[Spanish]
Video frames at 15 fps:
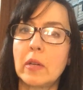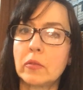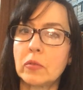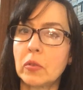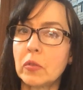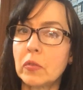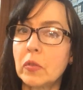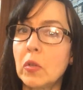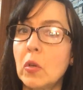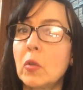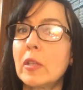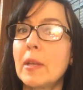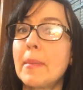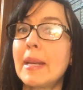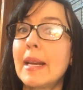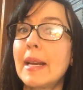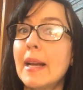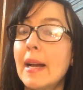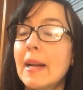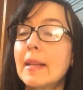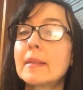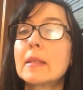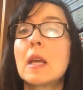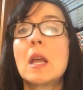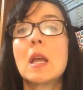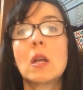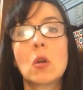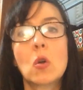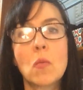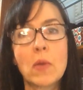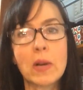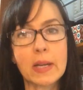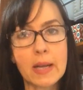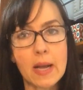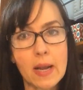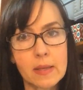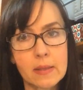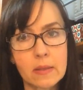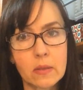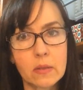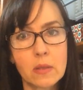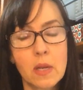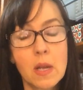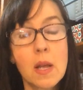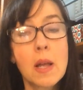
la absorción de minerales como el calcio.